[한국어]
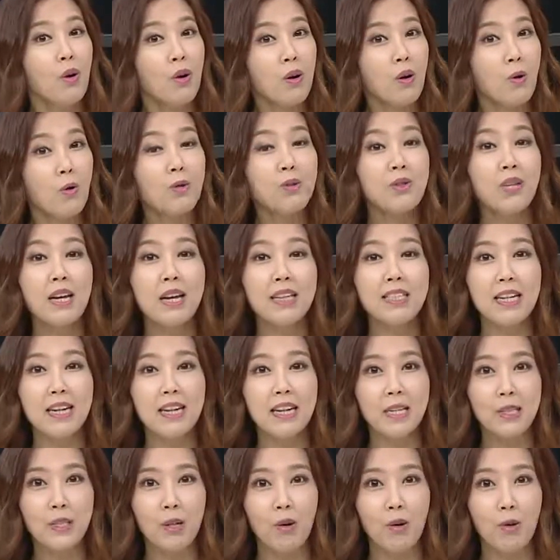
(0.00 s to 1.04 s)
어,
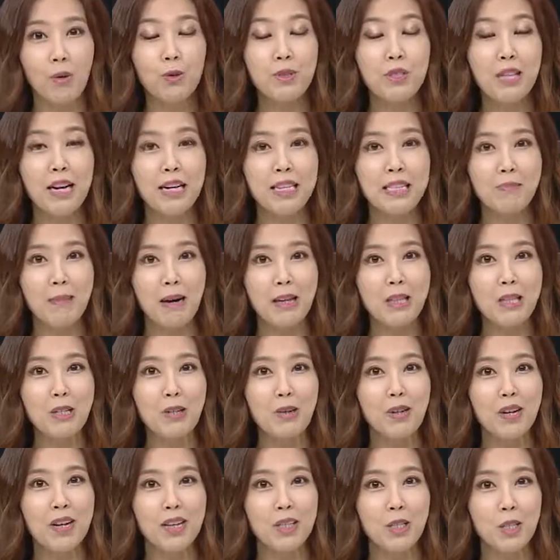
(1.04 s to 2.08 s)
오스트리아사에서 오스트리아에서
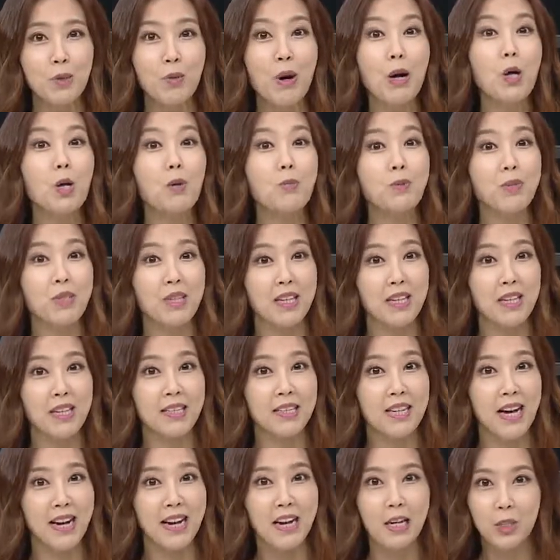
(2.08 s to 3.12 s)
만들어낸
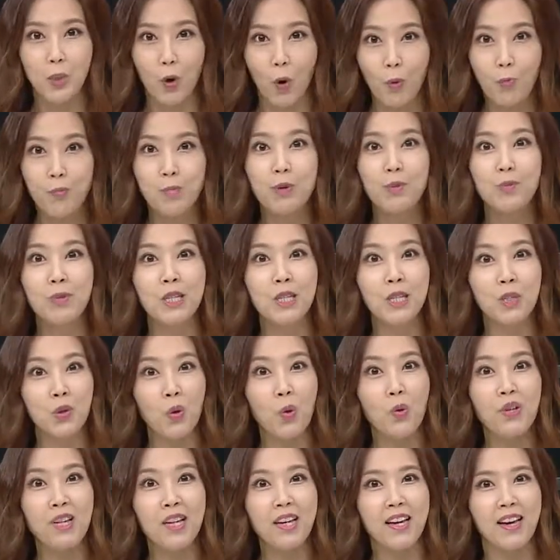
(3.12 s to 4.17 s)
스왈롭스키사의 정품 이
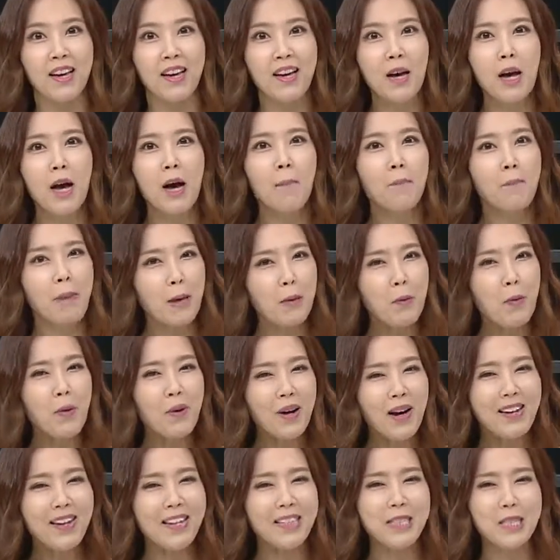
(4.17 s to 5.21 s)
스톤이
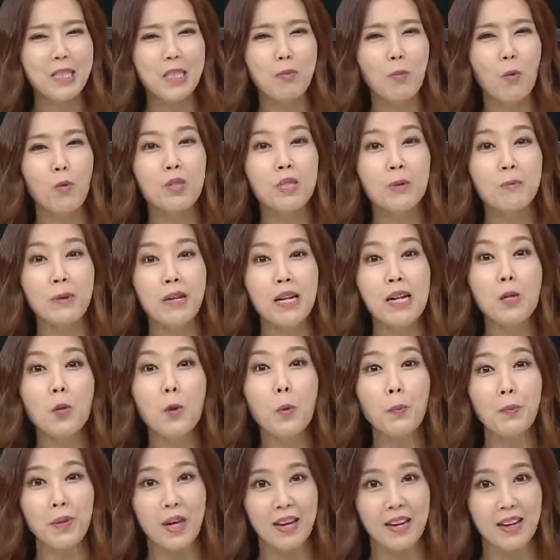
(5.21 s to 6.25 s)
빼곡하게 지금
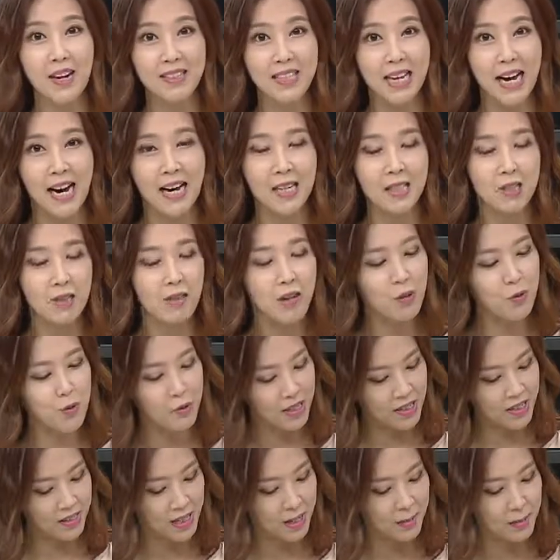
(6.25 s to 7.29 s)
57개가 다 들어가고
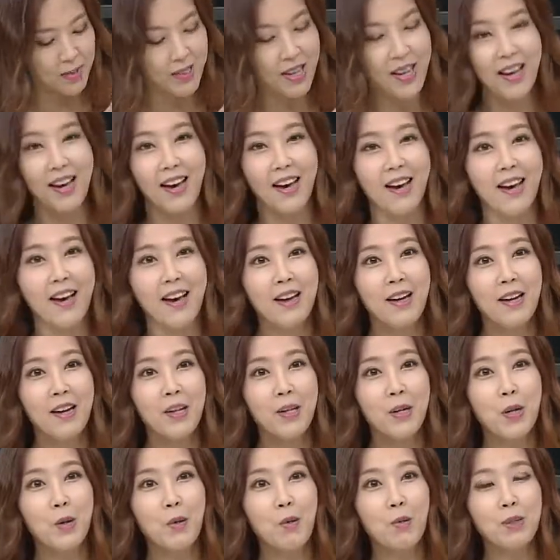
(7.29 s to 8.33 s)
있기 때문에 네.
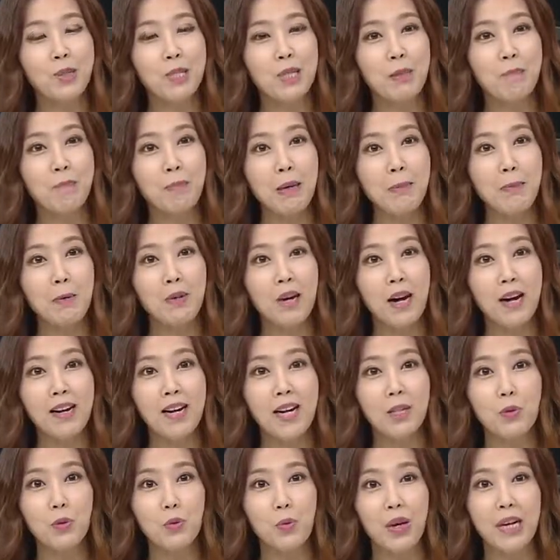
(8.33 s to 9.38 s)
그리고 지금 피부
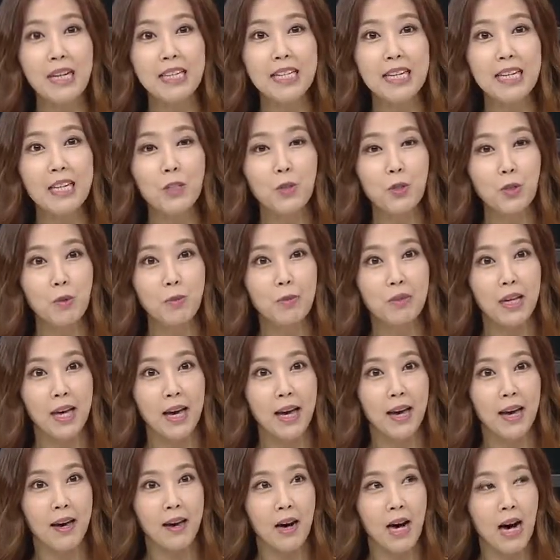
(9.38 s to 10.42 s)
칼라도 굉장히 좀
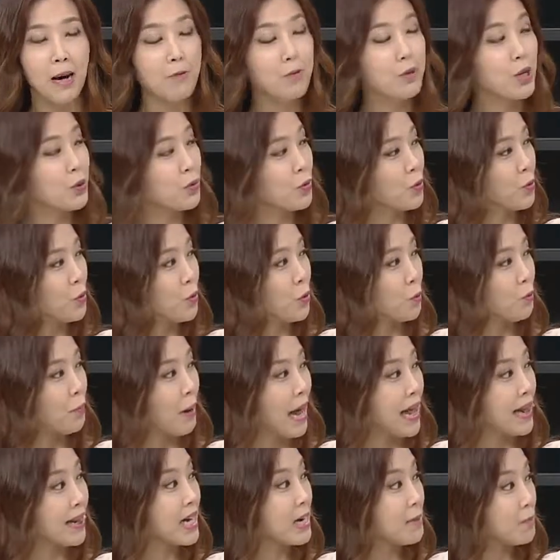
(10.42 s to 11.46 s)
이렇게 아무래도
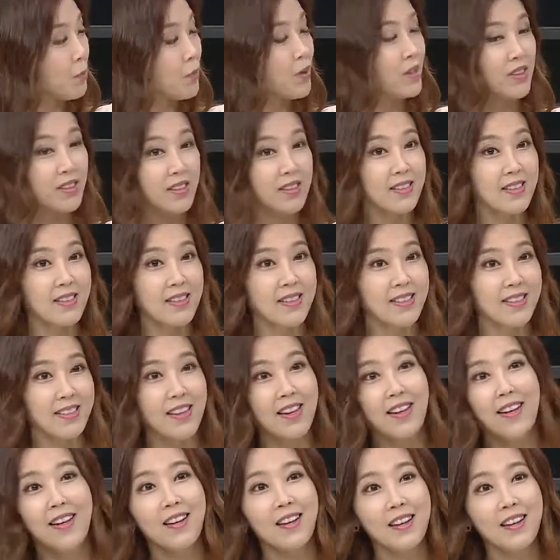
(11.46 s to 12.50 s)
밝아 보이는
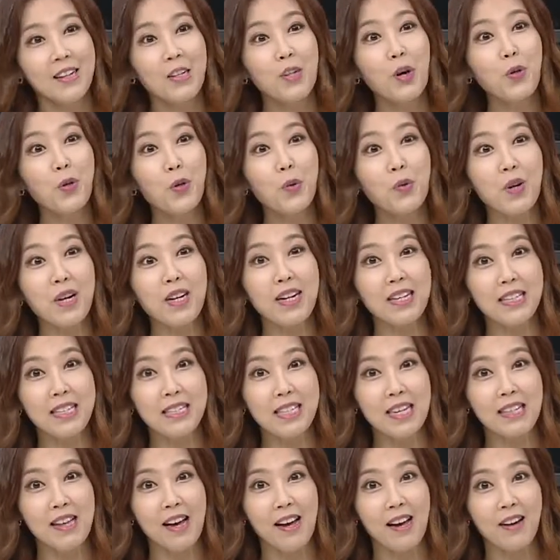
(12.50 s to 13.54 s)
그런 효과가 음.
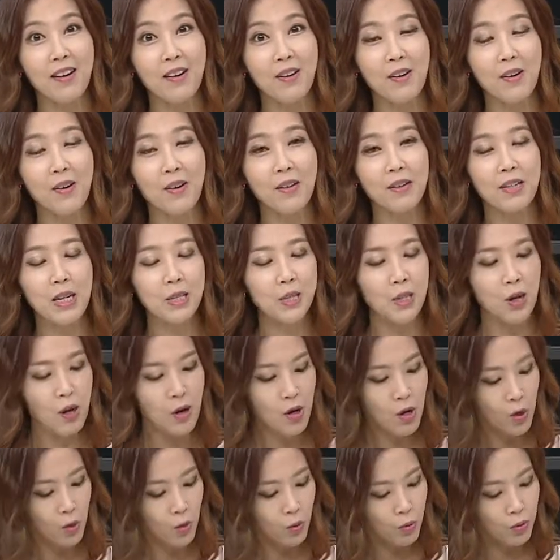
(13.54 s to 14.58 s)
있잖아요. 그래서
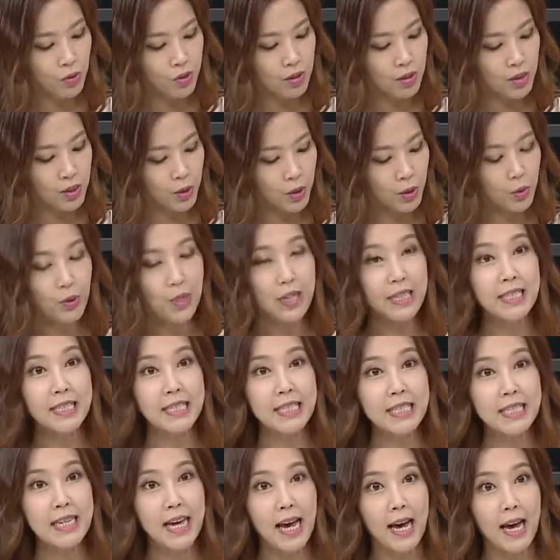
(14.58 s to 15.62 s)
오늘 이렇게 이제
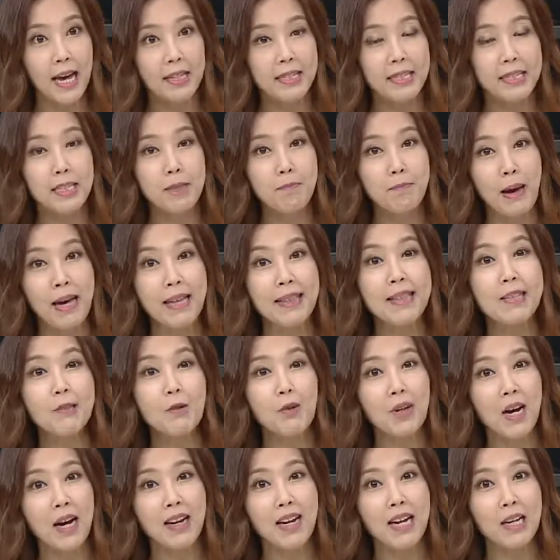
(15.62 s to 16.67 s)
시계 지금
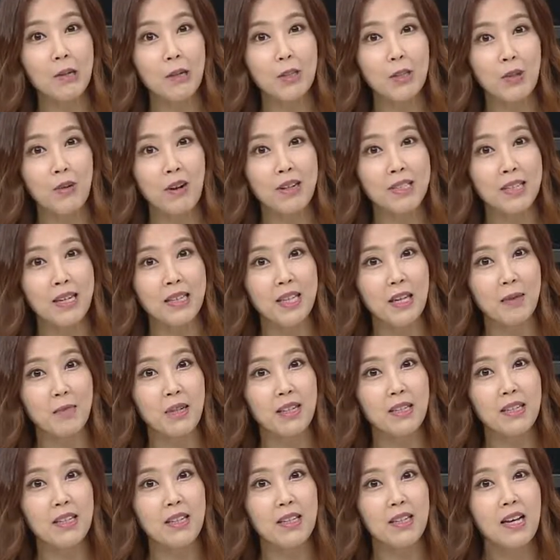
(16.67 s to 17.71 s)
밴드로 칼라 결정하시게
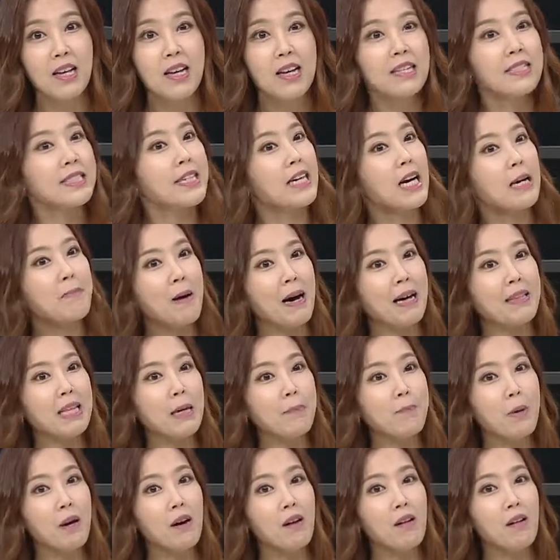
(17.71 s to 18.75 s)
되면은 제가
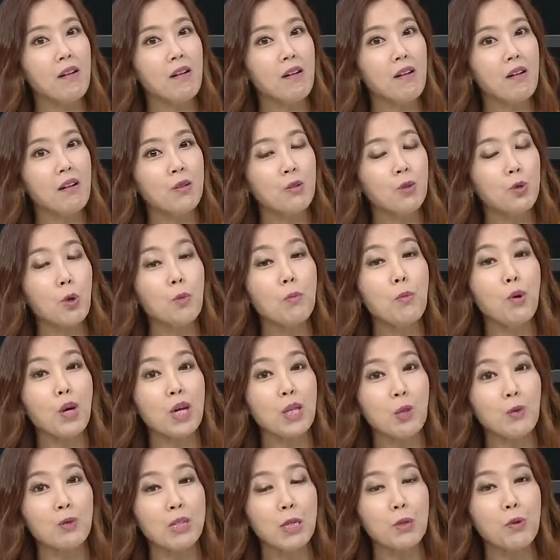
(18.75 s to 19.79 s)
반대편 손
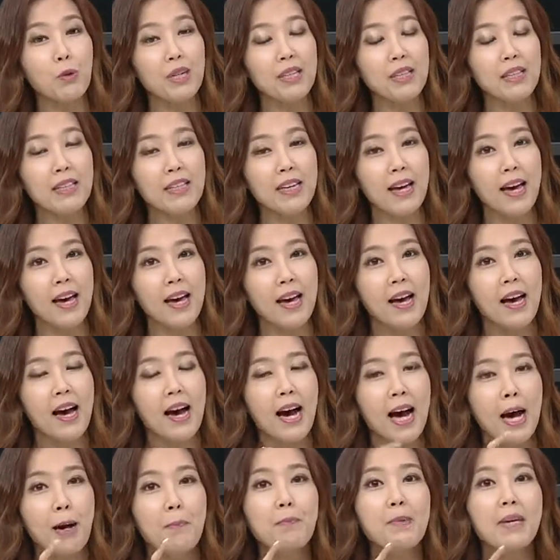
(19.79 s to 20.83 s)
손목에또 차고 있는 게
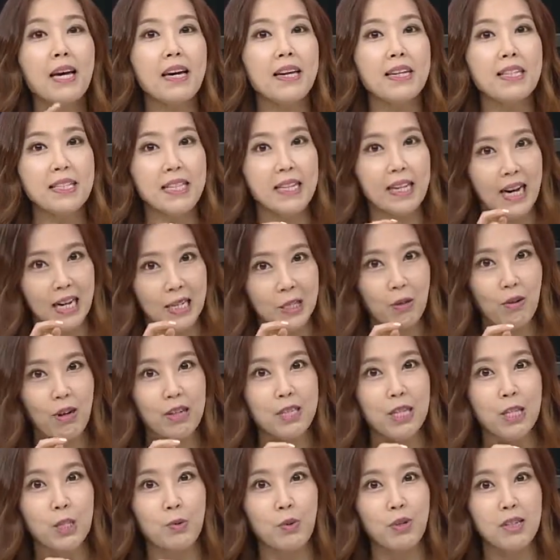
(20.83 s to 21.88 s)
함께 이제
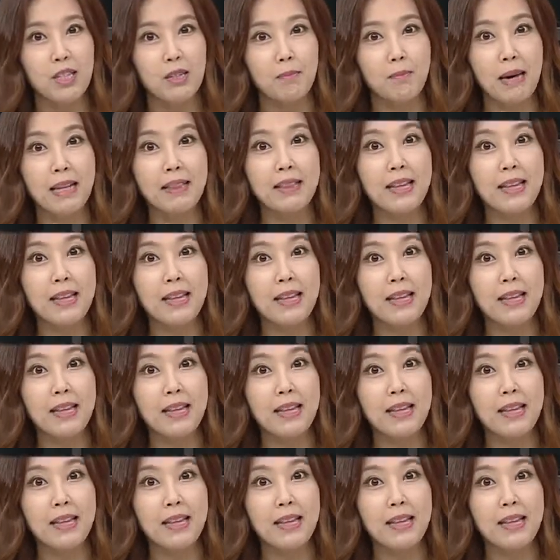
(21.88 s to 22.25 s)
가져가실 수 있는